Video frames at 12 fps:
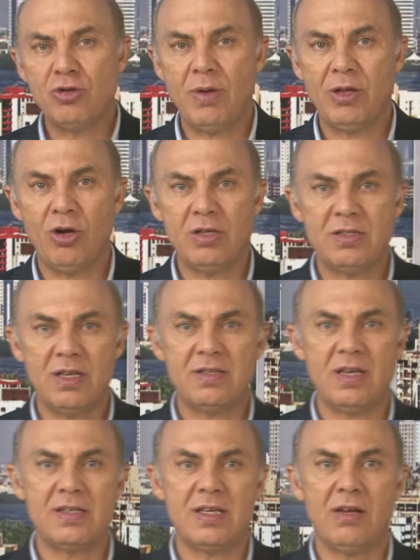um menor de
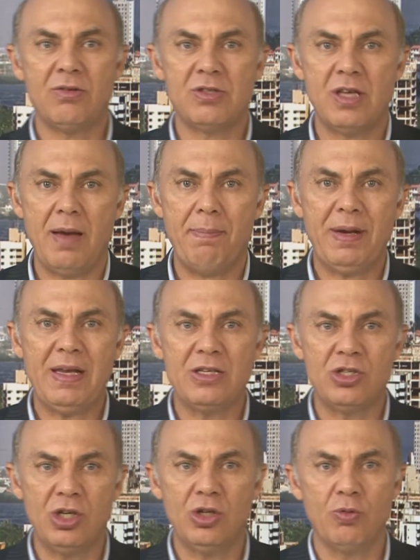16 anos é
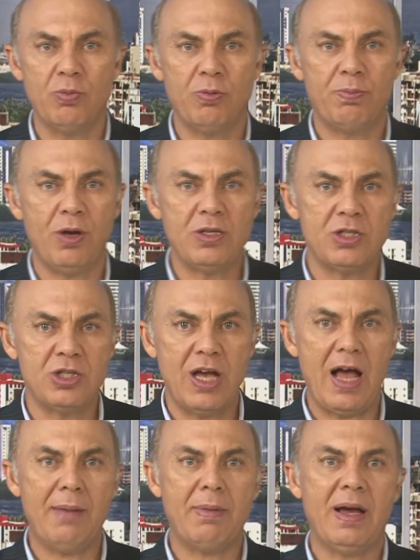apreendido por posse de
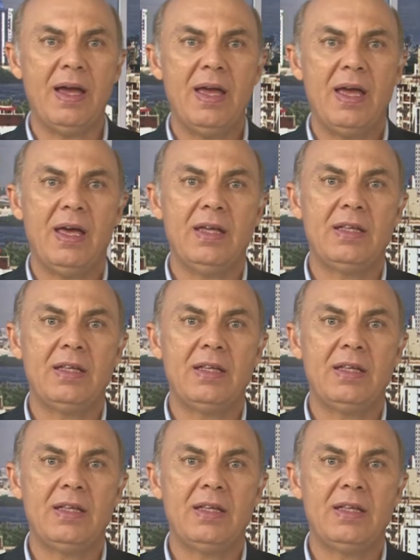arma em